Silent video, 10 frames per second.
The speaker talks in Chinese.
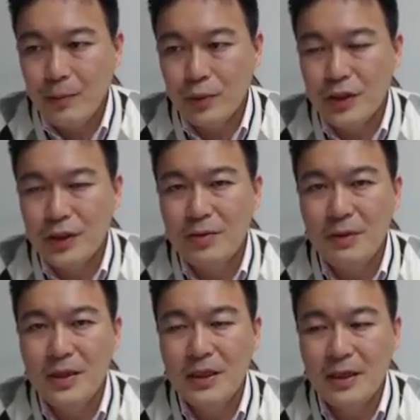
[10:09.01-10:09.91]
不是
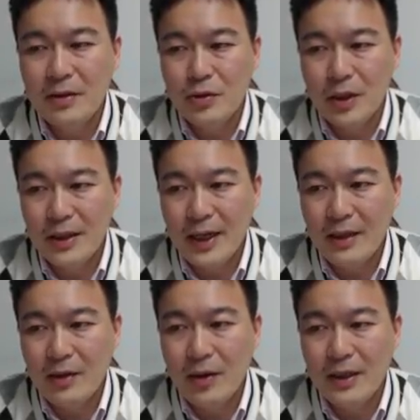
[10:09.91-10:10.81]
并并的一个状
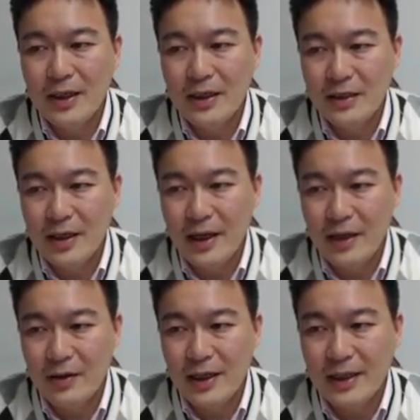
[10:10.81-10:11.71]
态的话，那你这个
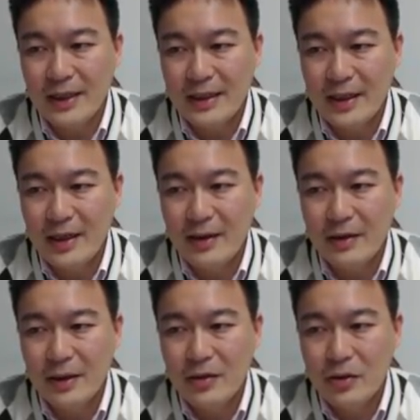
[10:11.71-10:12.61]
L 应该改成
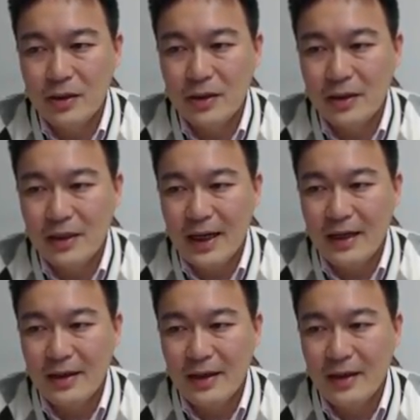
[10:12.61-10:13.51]
L 一，就是
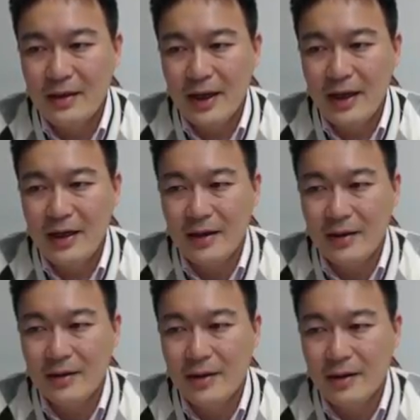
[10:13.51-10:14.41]
打
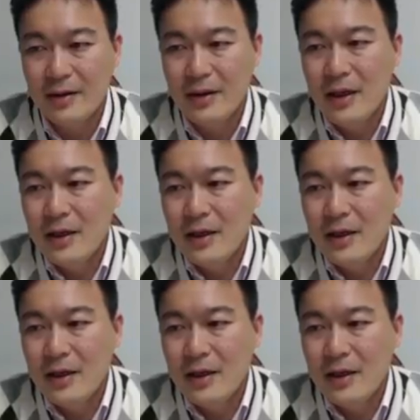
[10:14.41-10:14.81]
KKL 好。